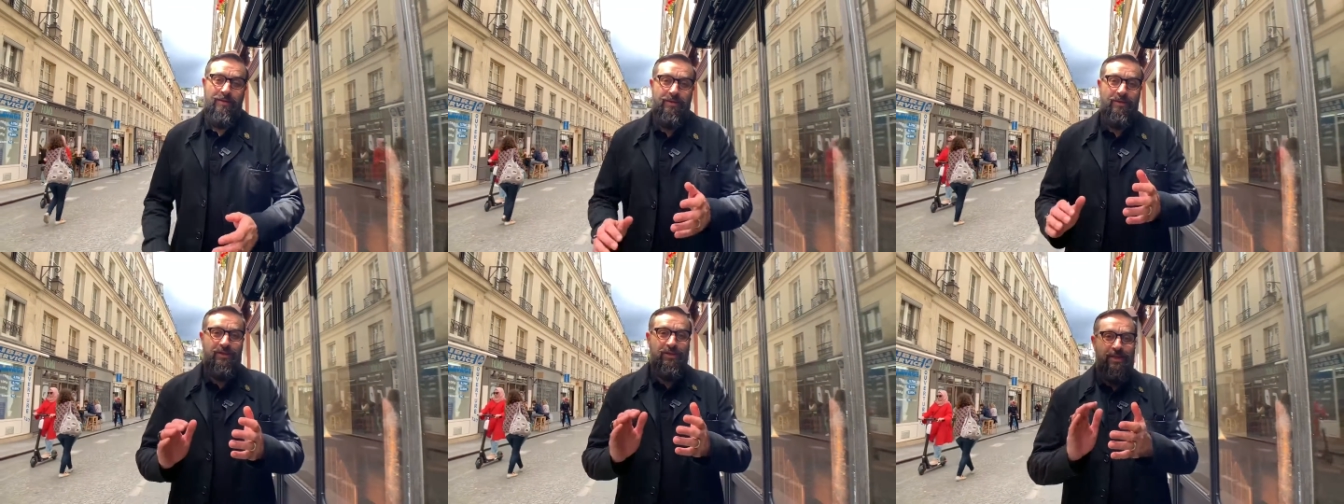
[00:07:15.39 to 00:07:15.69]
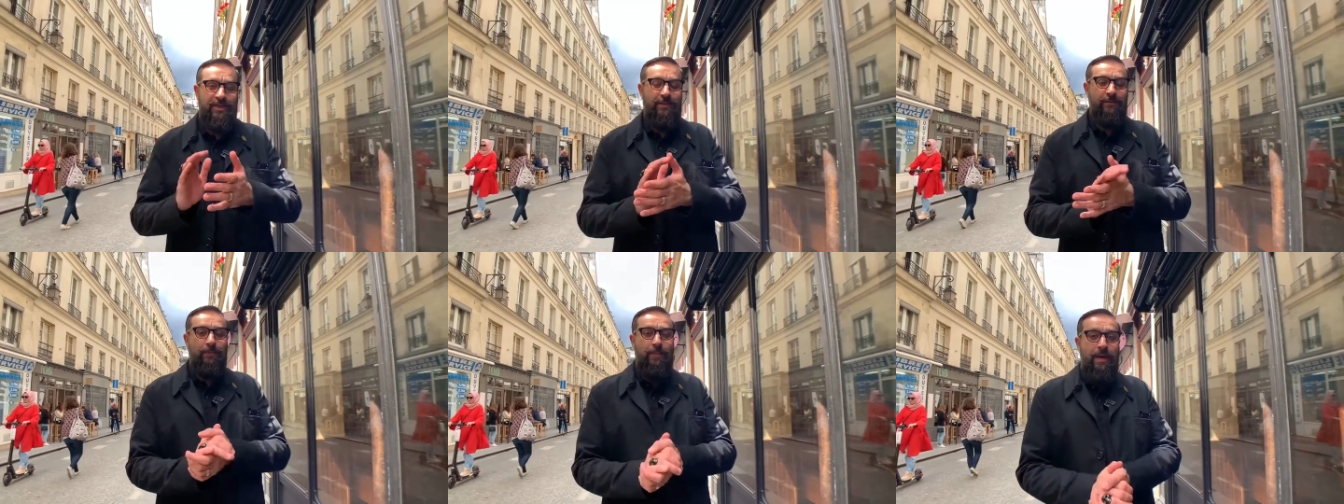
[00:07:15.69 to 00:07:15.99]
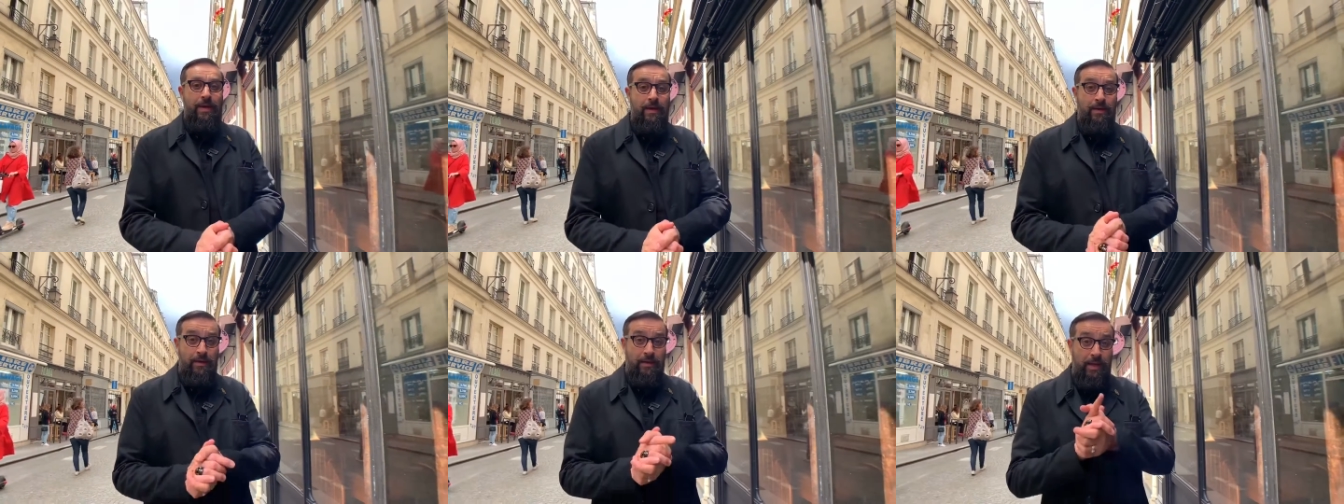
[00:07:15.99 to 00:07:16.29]

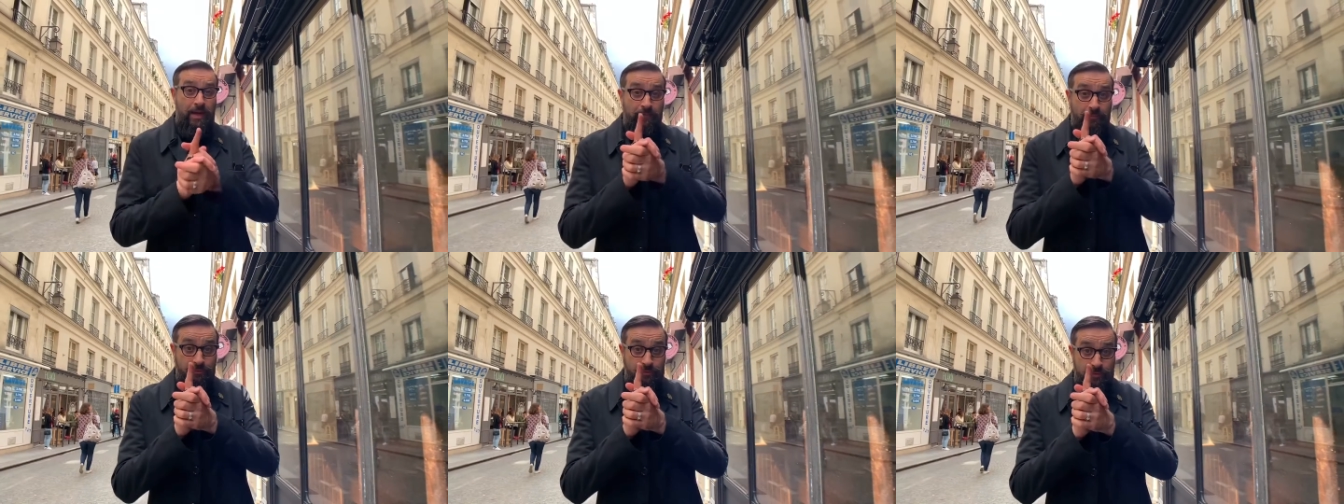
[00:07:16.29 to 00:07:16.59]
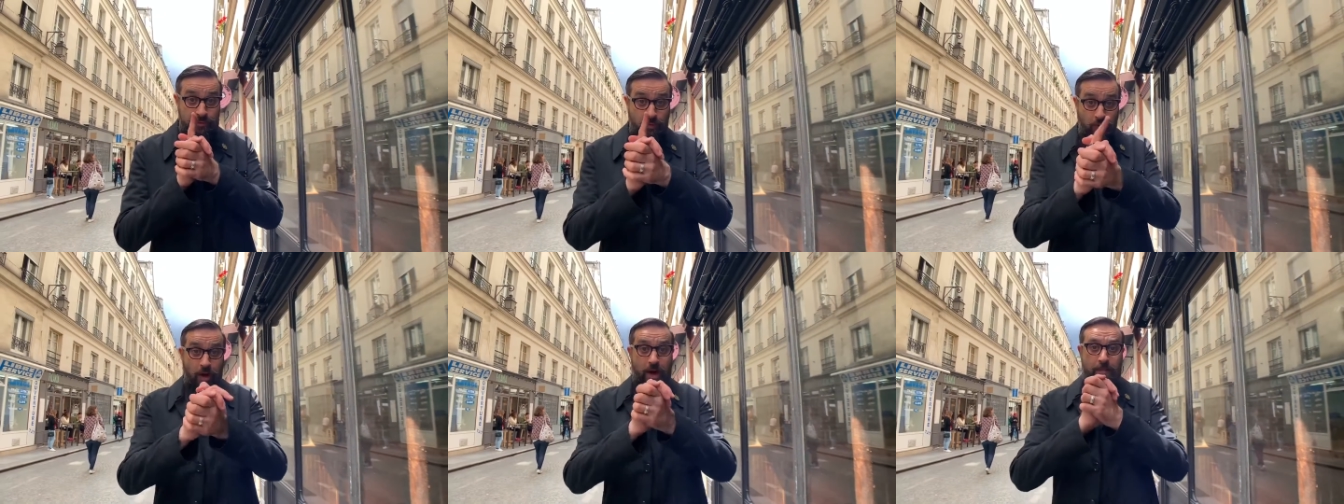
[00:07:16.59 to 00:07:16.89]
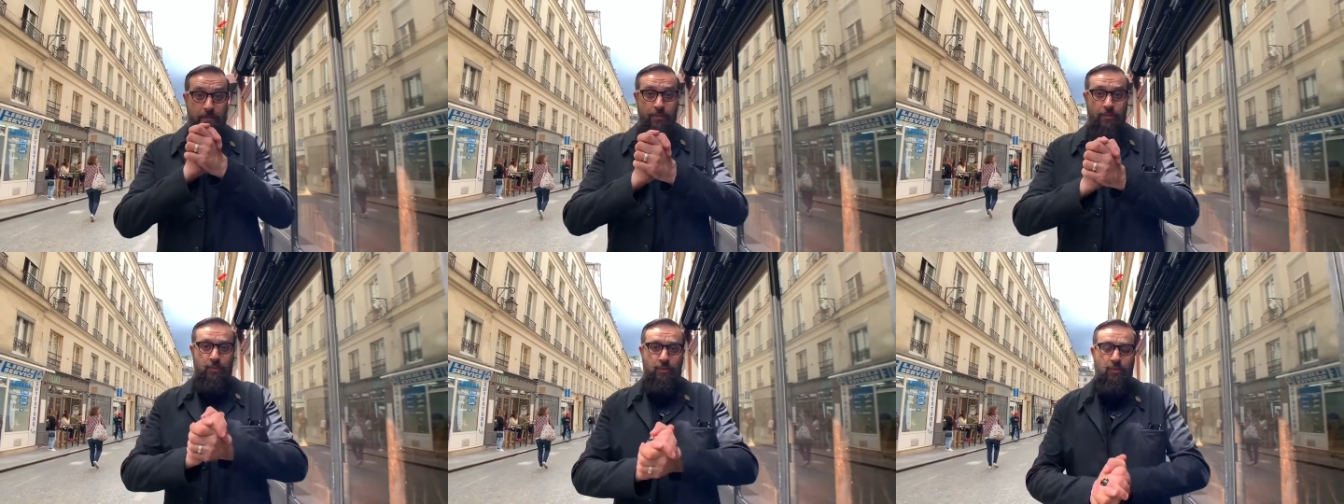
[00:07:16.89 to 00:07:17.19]
J'espère qu'elle vous
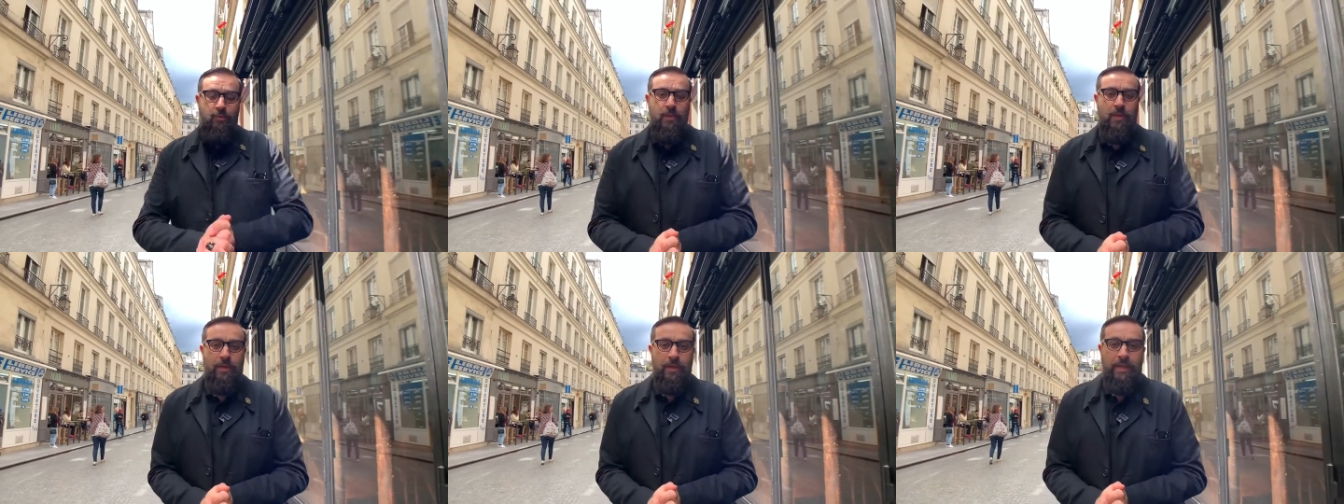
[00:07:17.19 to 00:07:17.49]
aura plu.